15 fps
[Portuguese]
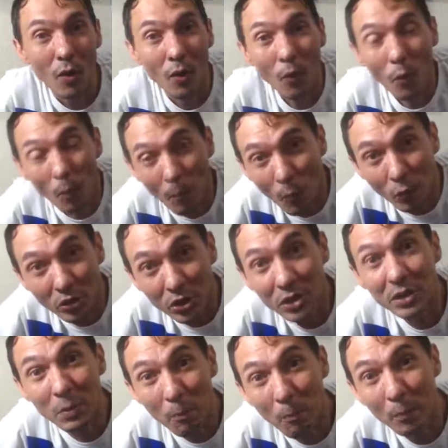Um monte
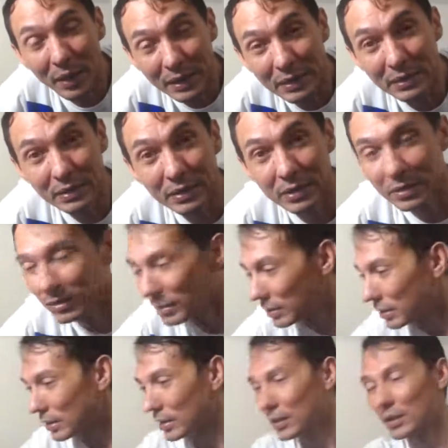de print
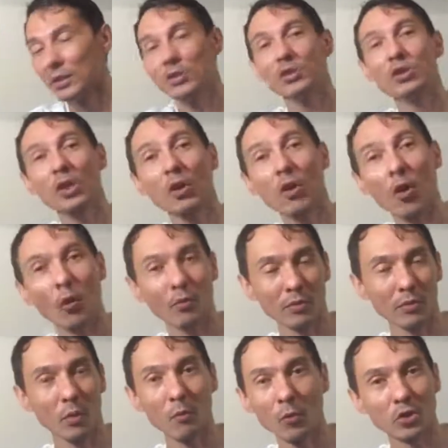de call,
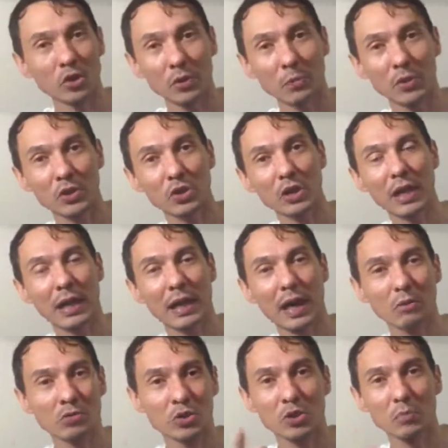um monte de print de
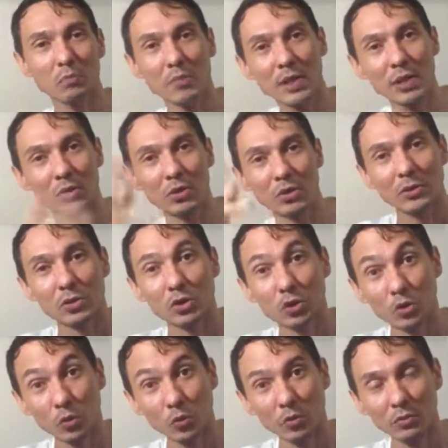hangout, de meet, de
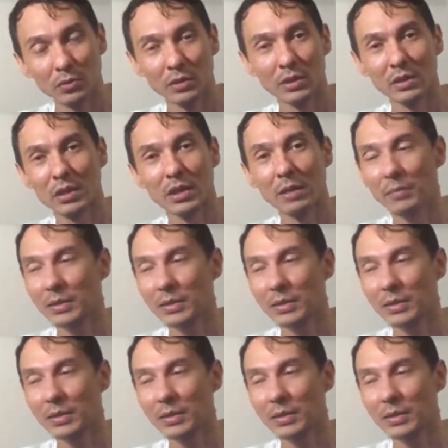zoom, que ninguém mais